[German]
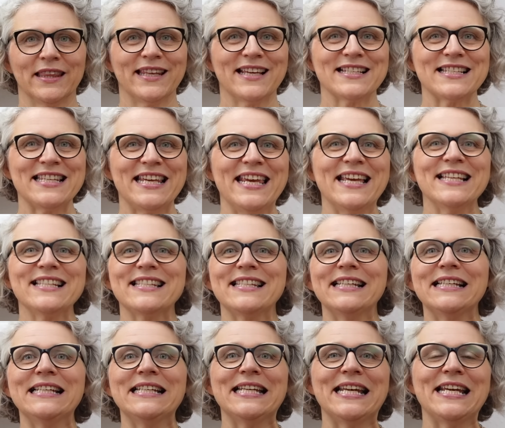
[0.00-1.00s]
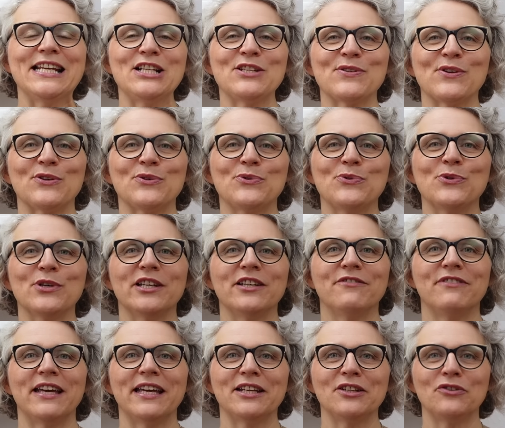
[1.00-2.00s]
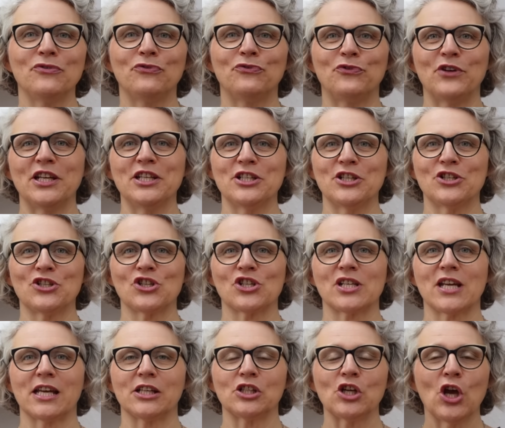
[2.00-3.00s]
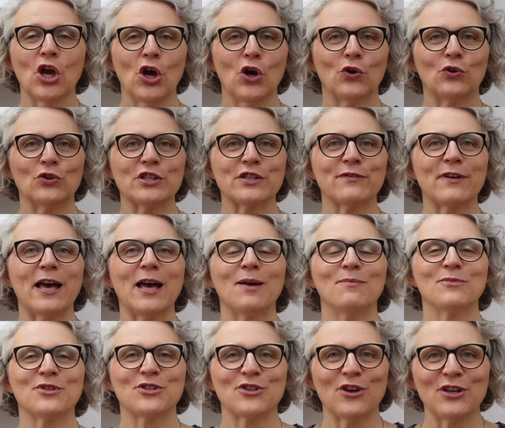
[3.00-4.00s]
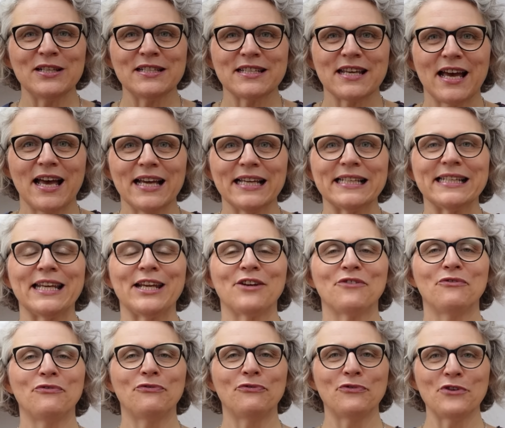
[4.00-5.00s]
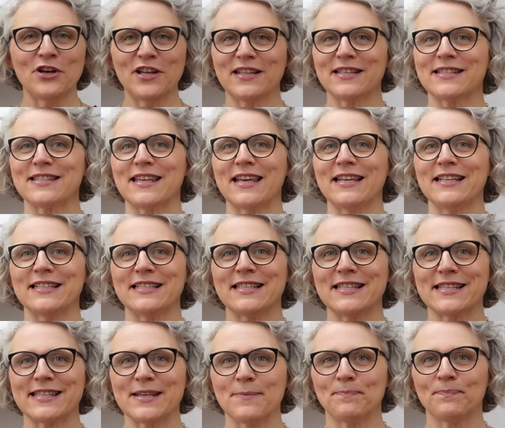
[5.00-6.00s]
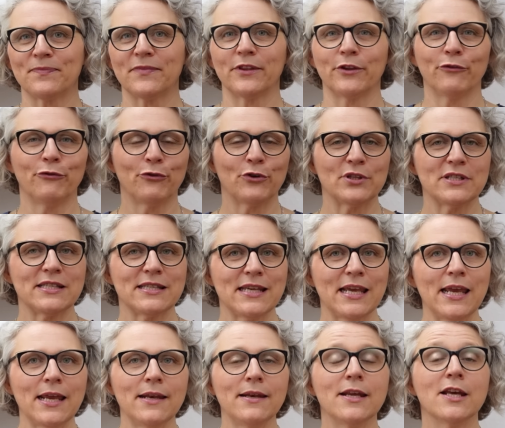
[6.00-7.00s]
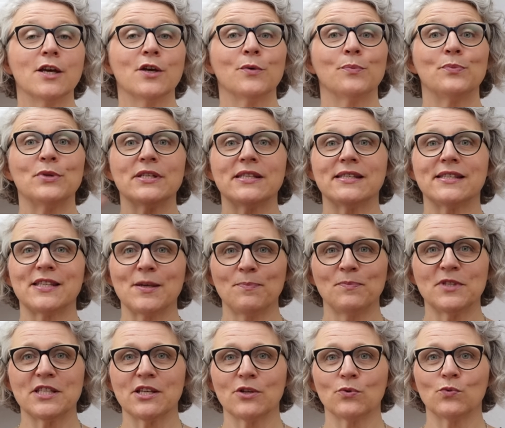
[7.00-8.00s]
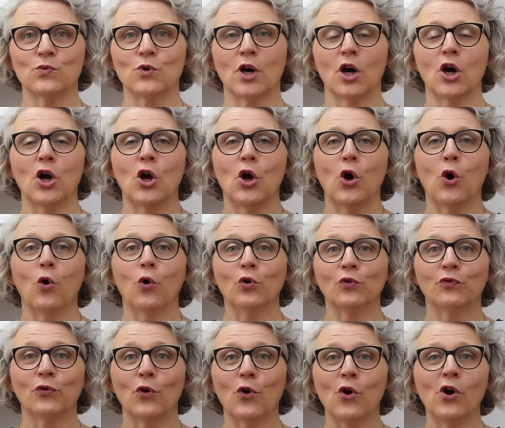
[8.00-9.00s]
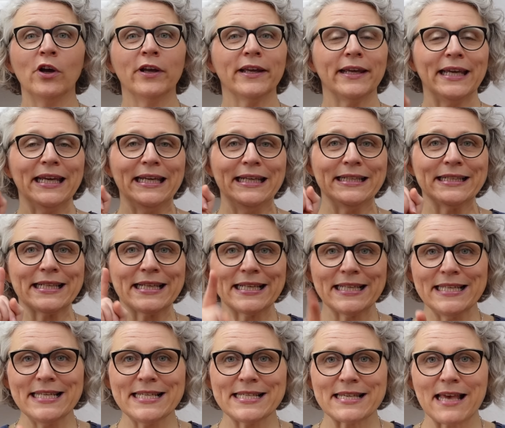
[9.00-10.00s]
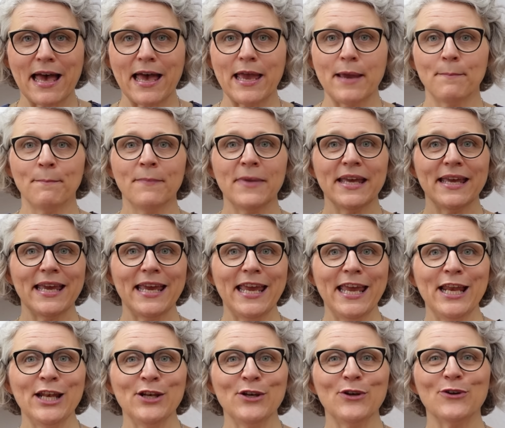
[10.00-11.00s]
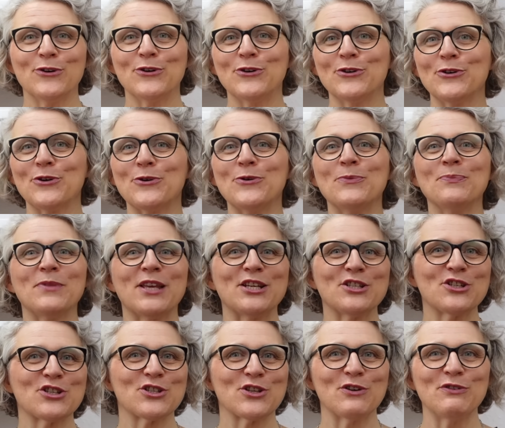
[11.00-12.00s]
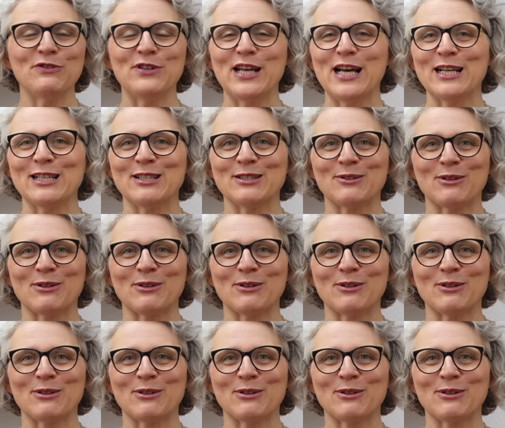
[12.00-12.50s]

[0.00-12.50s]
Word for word: Das erste Nädels on Tour Event findet statt und zwar am Sonntag, den 14.07. von 10 bis 17 Uhr. Und wo? In Griesheim, in und um das Stofflager